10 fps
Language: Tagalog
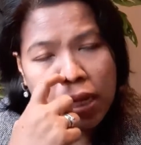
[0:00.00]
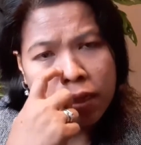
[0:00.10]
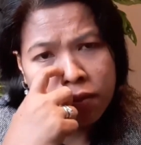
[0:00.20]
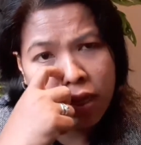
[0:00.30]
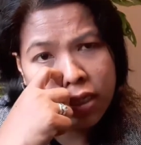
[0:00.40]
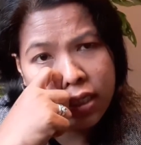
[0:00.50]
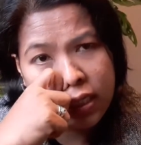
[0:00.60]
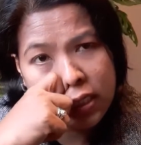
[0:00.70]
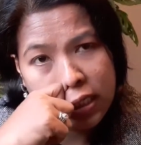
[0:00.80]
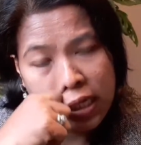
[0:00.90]
So, I
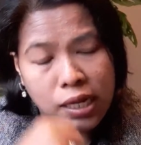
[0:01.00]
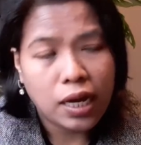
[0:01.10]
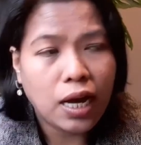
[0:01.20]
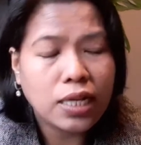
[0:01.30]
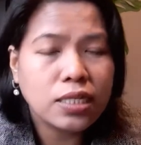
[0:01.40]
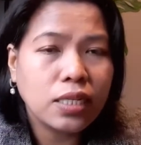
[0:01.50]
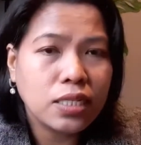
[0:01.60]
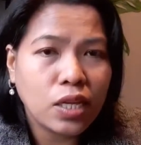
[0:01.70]
just asked the